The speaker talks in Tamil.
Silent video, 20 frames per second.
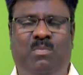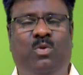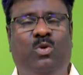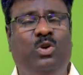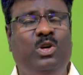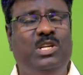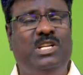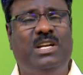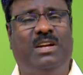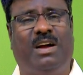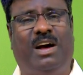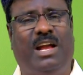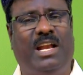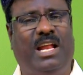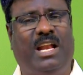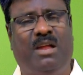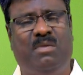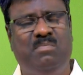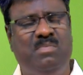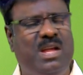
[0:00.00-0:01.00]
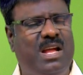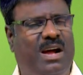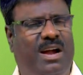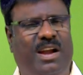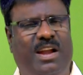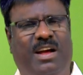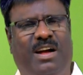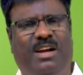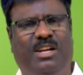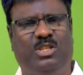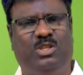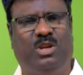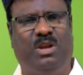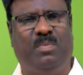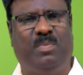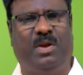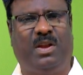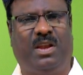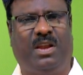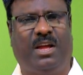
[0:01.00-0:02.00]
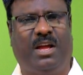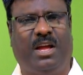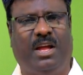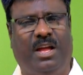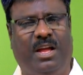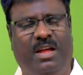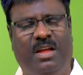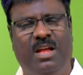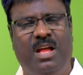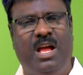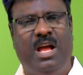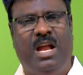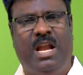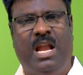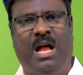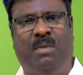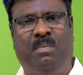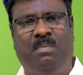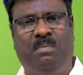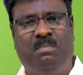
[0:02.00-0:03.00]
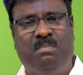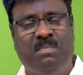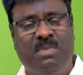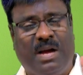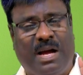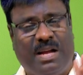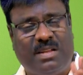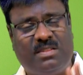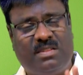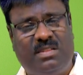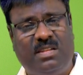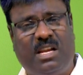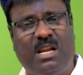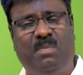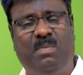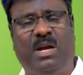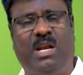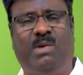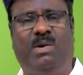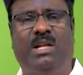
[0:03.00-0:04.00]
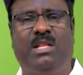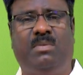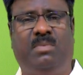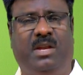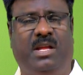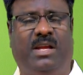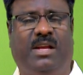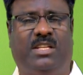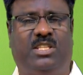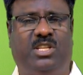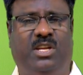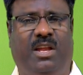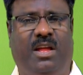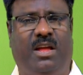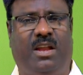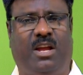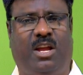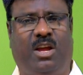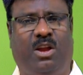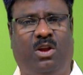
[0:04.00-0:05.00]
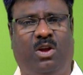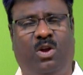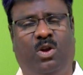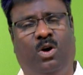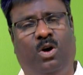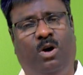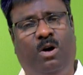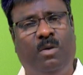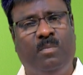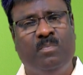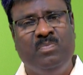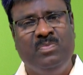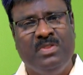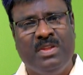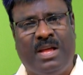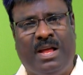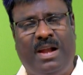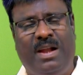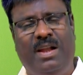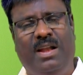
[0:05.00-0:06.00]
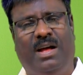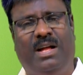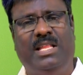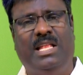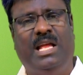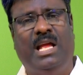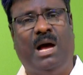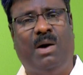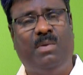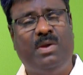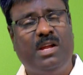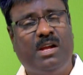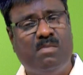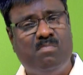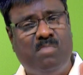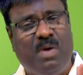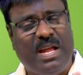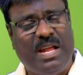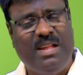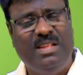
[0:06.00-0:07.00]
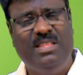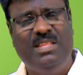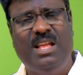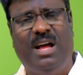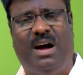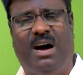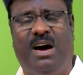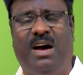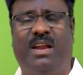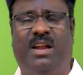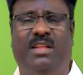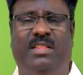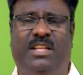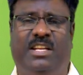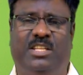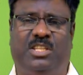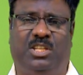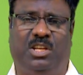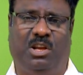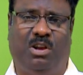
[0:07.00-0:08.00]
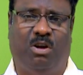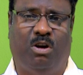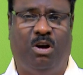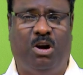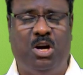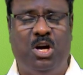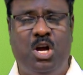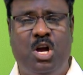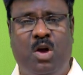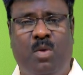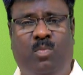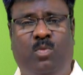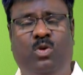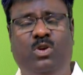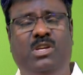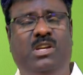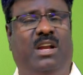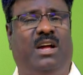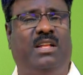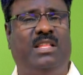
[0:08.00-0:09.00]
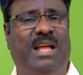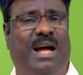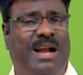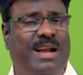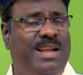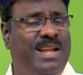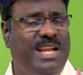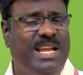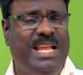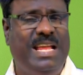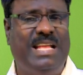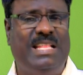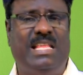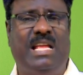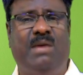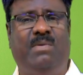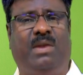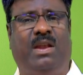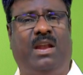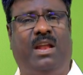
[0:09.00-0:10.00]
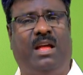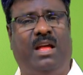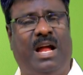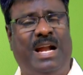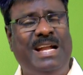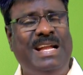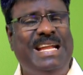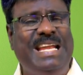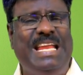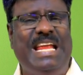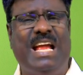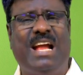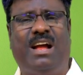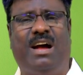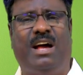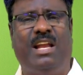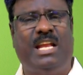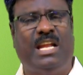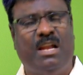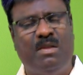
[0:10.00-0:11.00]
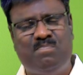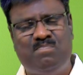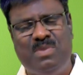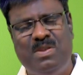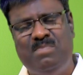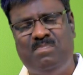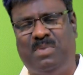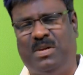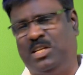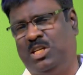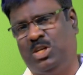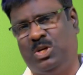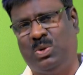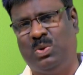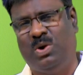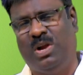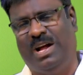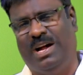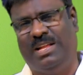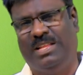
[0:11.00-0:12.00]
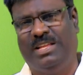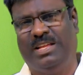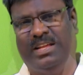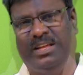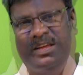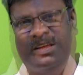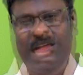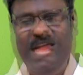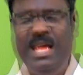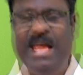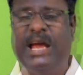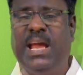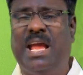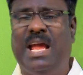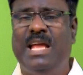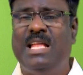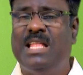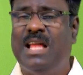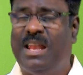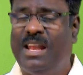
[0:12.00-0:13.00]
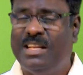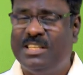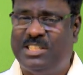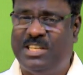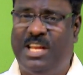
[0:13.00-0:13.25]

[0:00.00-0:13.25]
மூன்று காரியங்களை மிக அழகாக சொல்லப்பட்டிருக்கு நம் கர்த்தரை மறவாதபடிக்கு எச்சரியா இருக்கணும் ரெண்டாவது அவருக்கு பயந்து ஆராதனை செய்யணும் மூன்றாவது அந்நிய தேவரில் அந்நிய காரியங்களை பின்பற்றக்கூடாது ஏன் இதெல்லாம்